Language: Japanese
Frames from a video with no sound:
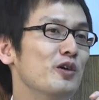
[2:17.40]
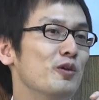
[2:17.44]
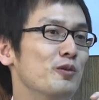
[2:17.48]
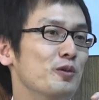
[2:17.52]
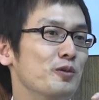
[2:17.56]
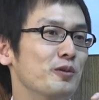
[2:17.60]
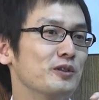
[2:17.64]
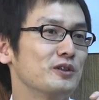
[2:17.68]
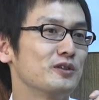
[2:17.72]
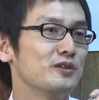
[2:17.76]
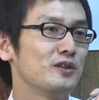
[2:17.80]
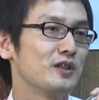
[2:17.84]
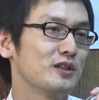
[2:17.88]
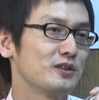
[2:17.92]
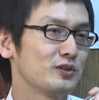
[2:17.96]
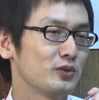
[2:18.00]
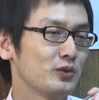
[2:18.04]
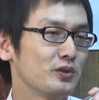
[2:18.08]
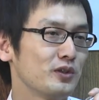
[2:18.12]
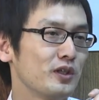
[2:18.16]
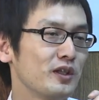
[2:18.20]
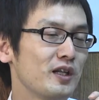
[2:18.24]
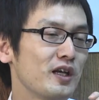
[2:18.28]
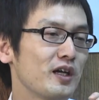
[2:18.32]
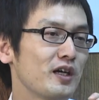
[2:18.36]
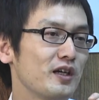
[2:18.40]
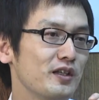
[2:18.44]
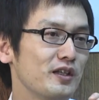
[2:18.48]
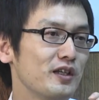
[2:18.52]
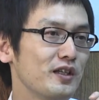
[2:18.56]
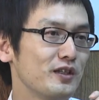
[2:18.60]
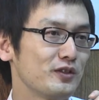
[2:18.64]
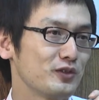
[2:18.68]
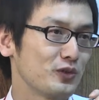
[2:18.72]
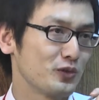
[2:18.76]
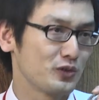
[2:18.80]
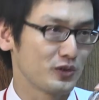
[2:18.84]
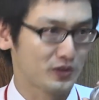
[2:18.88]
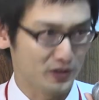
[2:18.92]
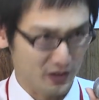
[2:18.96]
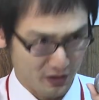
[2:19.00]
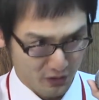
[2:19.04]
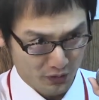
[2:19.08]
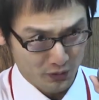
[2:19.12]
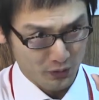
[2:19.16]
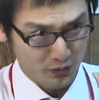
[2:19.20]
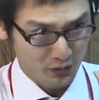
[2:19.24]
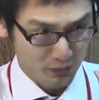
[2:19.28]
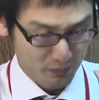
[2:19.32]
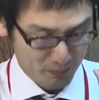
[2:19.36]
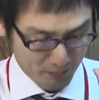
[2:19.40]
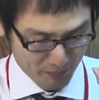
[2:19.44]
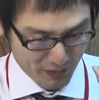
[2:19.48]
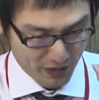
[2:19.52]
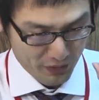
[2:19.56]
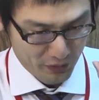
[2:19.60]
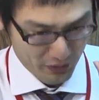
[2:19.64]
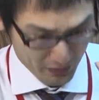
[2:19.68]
思います。でそういった中でその先ほど前